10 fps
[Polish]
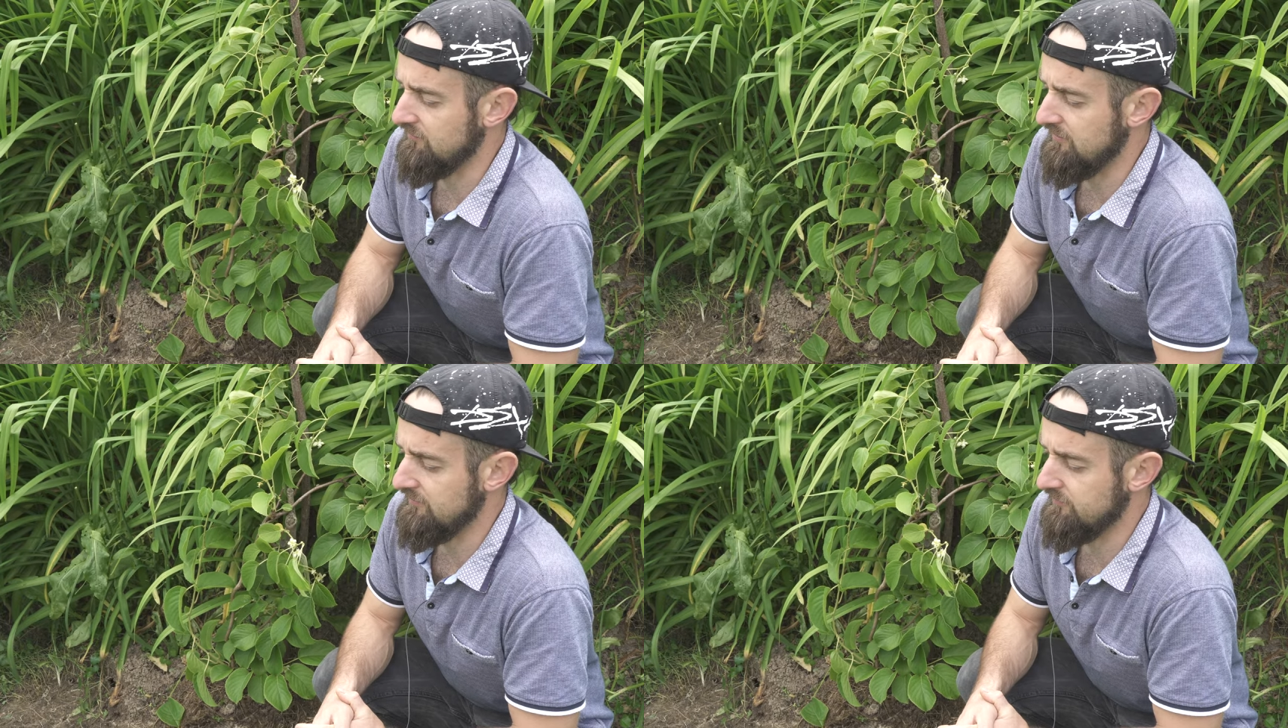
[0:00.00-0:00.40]

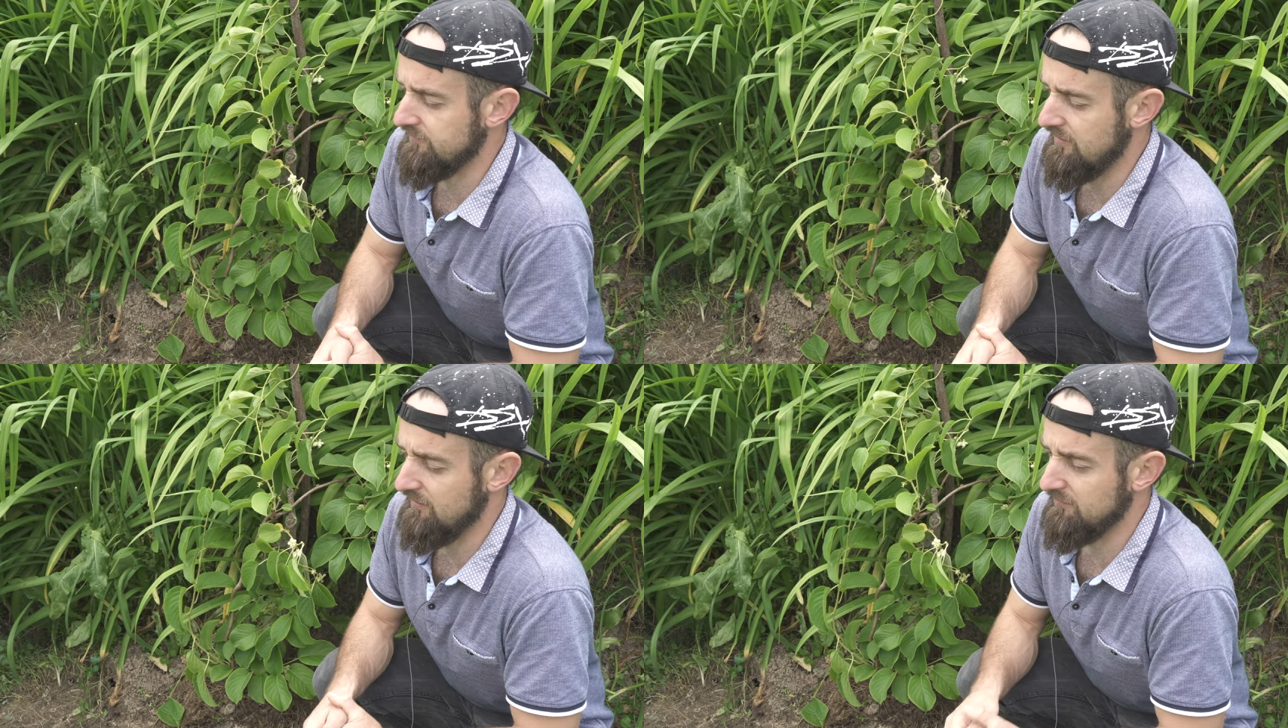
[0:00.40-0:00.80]
Ja
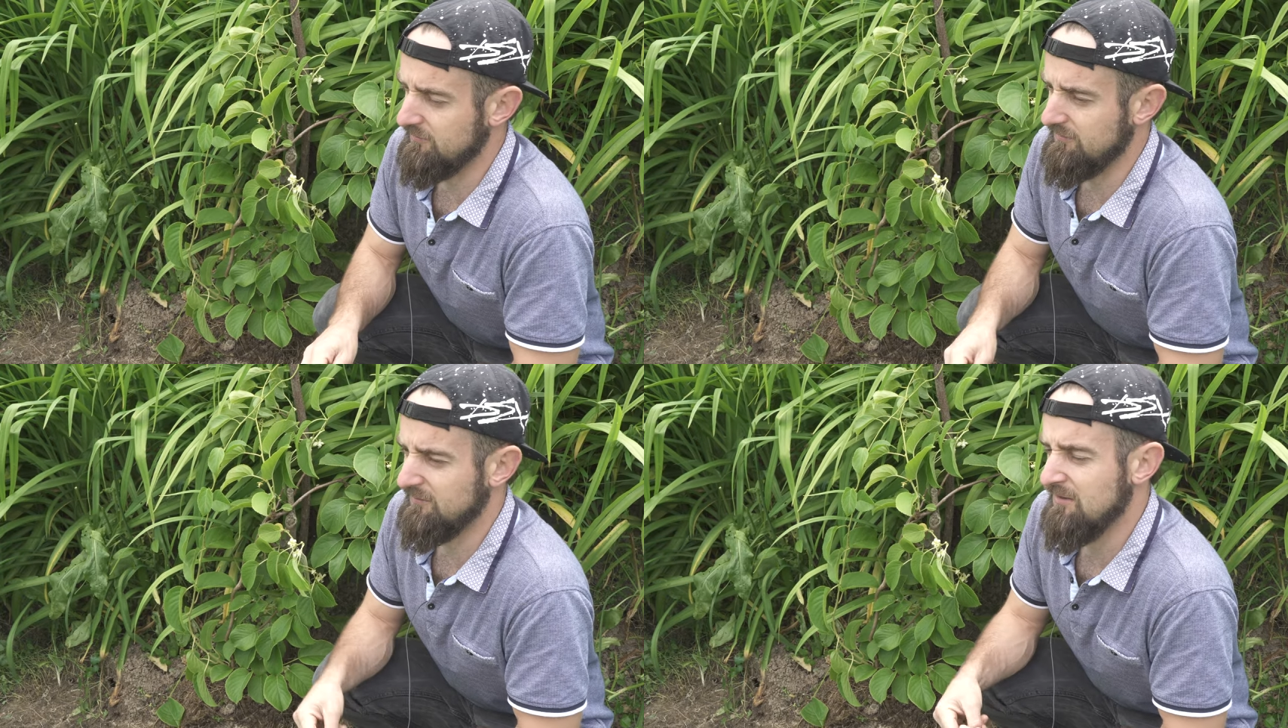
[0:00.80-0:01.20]
dostałem
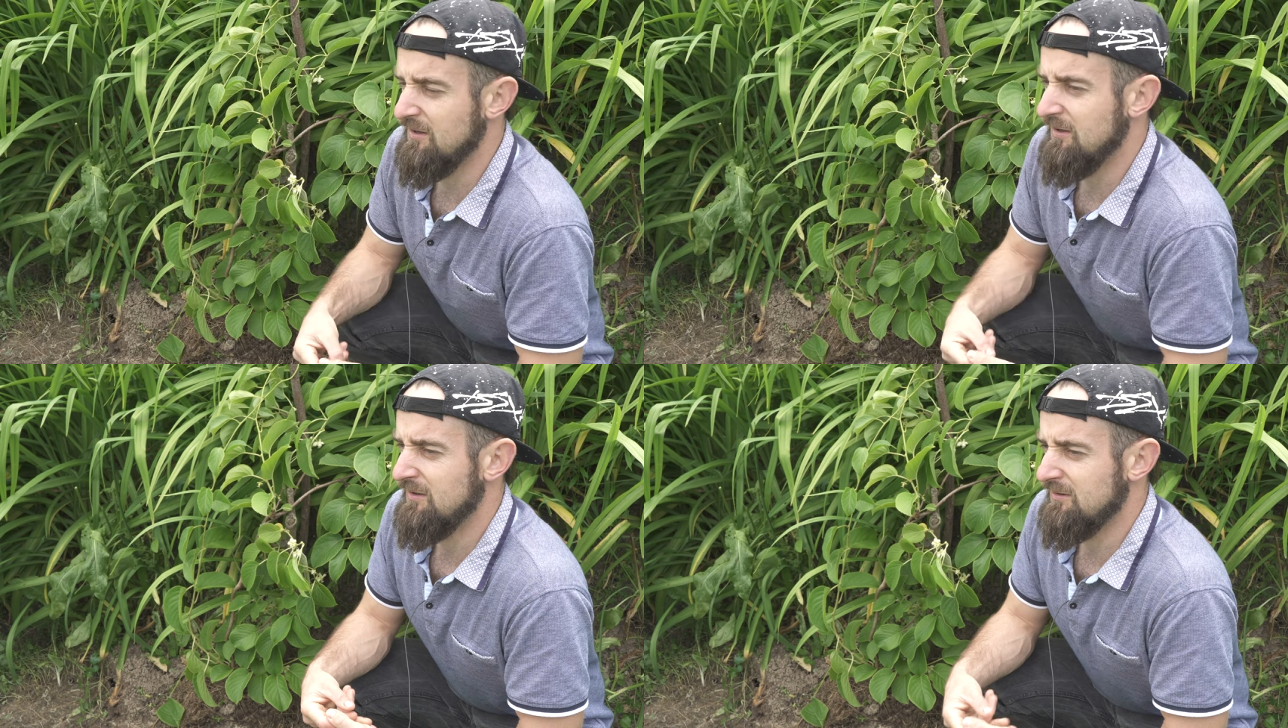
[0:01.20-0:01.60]
ten,
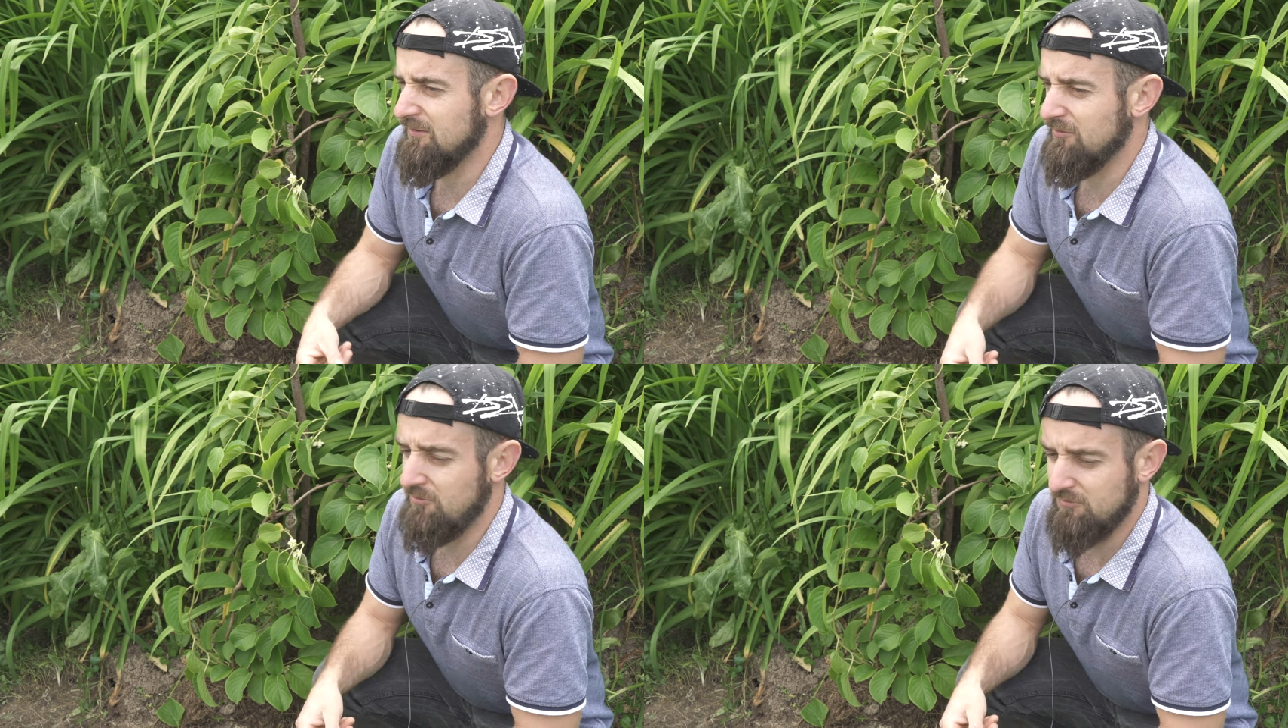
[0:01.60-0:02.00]

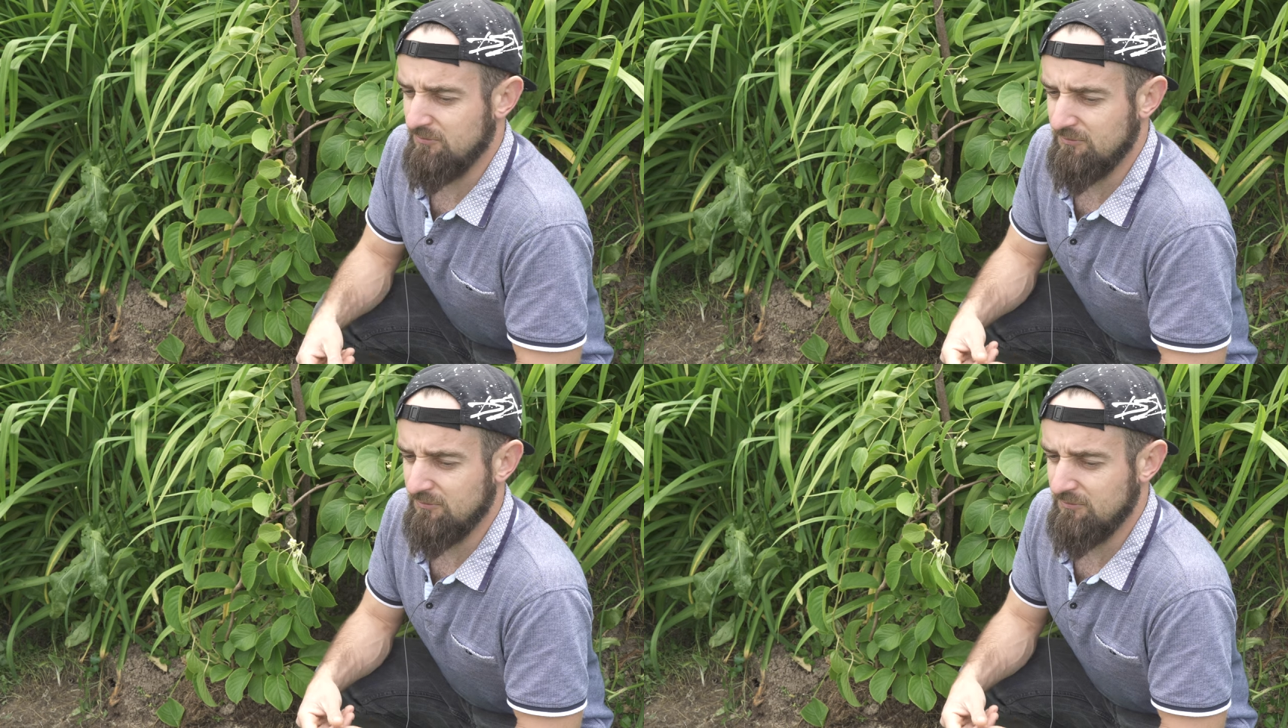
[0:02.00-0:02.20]
ten kod